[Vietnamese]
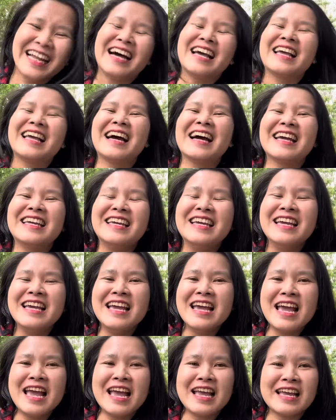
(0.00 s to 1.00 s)
trời ơi
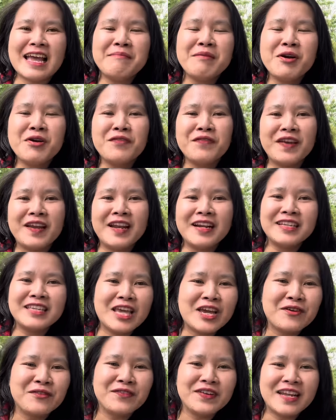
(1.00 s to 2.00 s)
cảm ơn quý vị rất
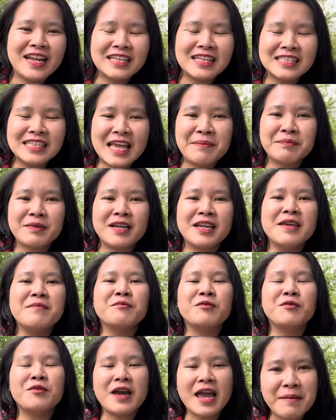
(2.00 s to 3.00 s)
nhiều vì đã xem clip
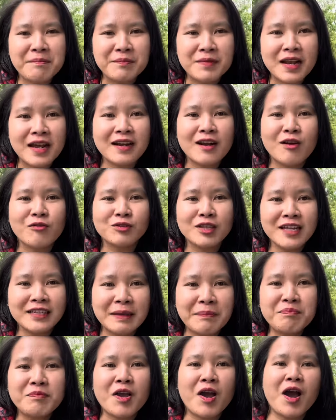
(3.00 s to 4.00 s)
của em lần đầu tiên
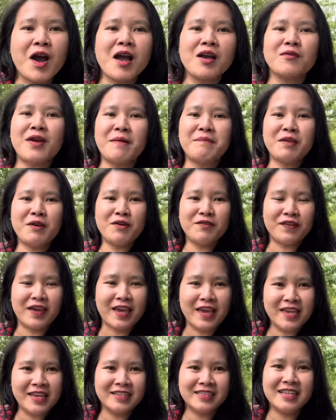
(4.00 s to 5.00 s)
tắm chó của em như quý
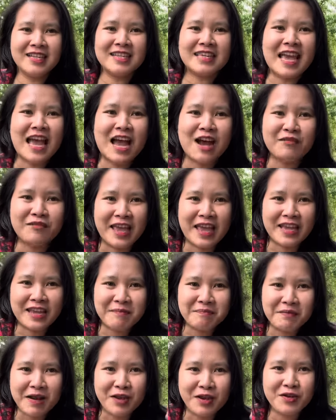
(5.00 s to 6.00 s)
vị xin chào và hẹn
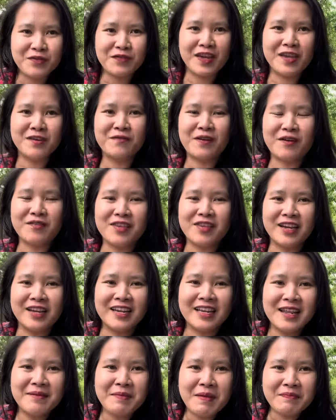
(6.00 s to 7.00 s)
gặp lại quý vị vào những
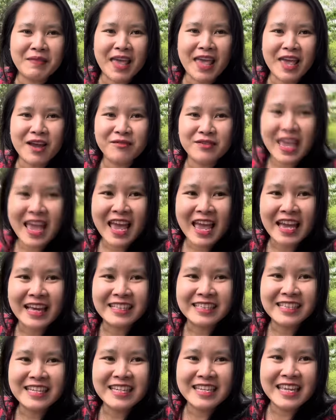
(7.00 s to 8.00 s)
clip tiếp theo nha
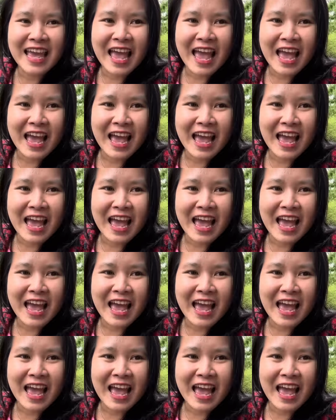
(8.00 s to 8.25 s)
xin chào